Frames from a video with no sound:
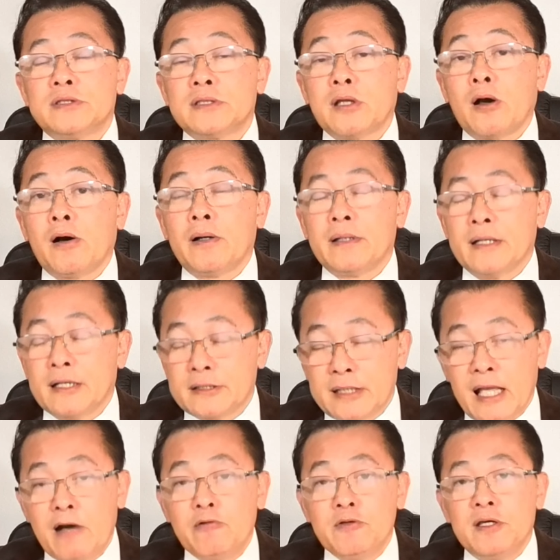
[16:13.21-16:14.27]
so, à,
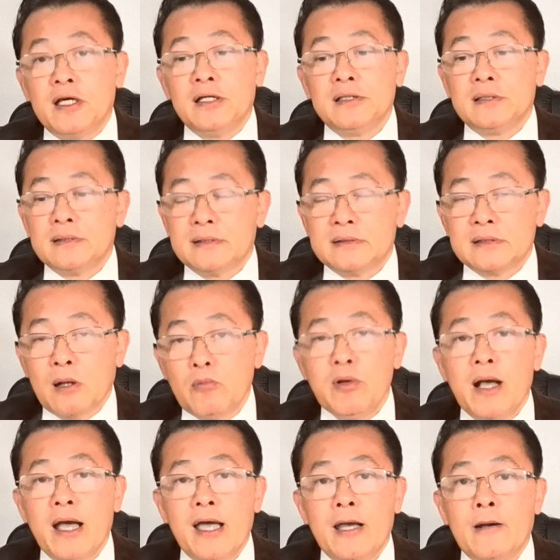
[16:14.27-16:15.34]
theo những cái
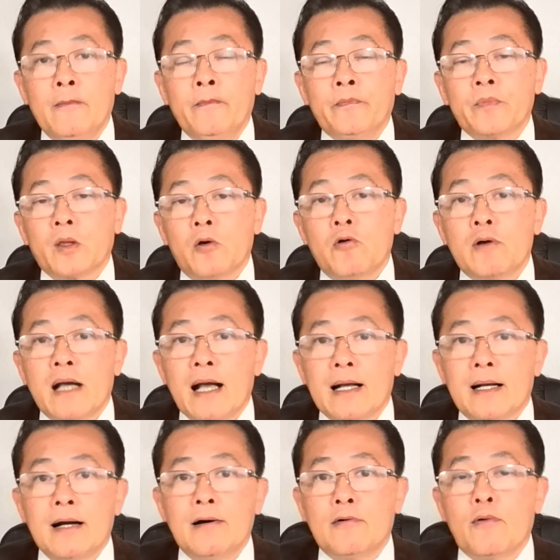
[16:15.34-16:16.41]
thống kê của
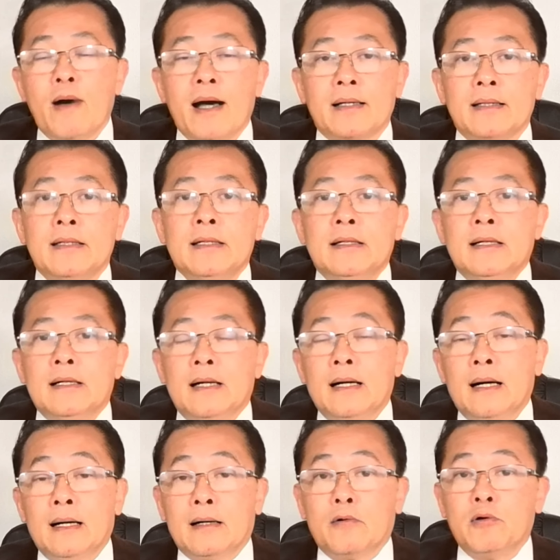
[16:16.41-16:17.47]
các cơ quan
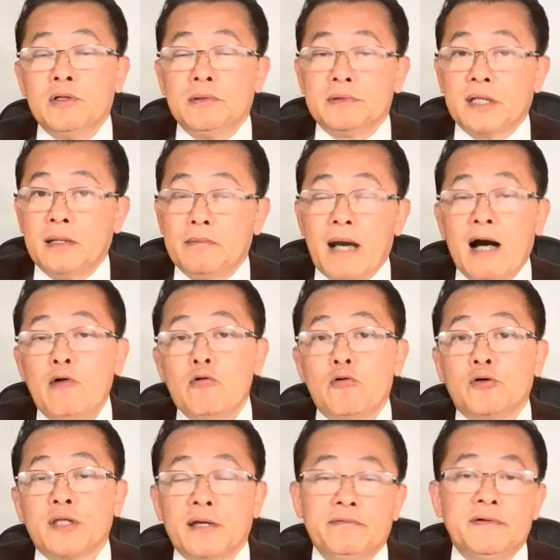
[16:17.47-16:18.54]
à, quân tình
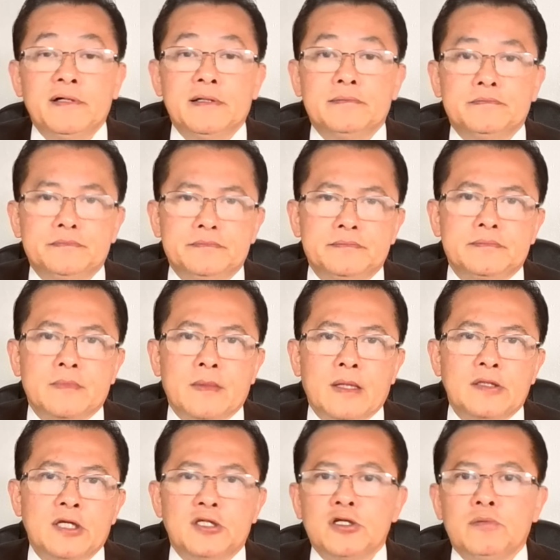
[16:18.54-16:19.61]
báo của Tây phương
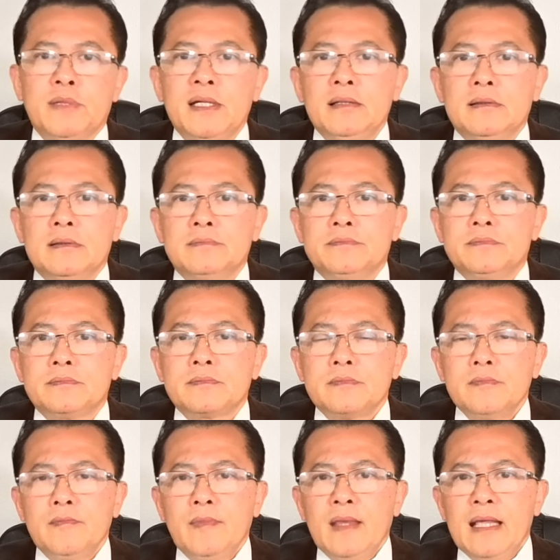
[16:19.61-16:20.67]
thì cho biết
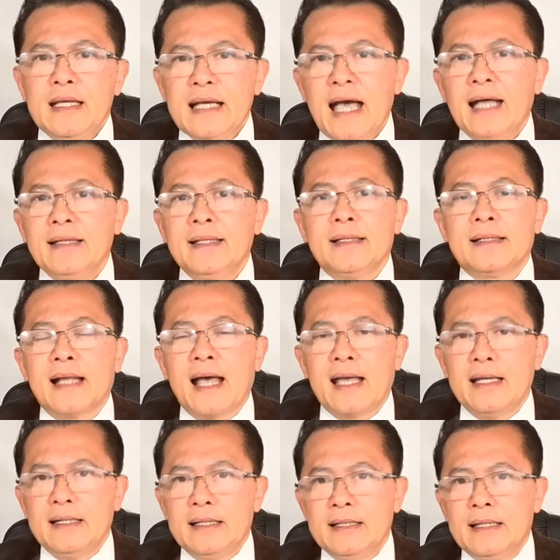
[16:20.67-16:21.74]
Nga thiệt
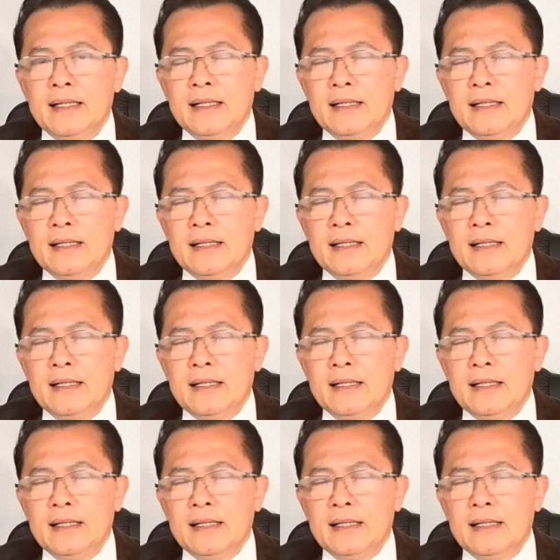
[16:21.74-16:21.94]
hại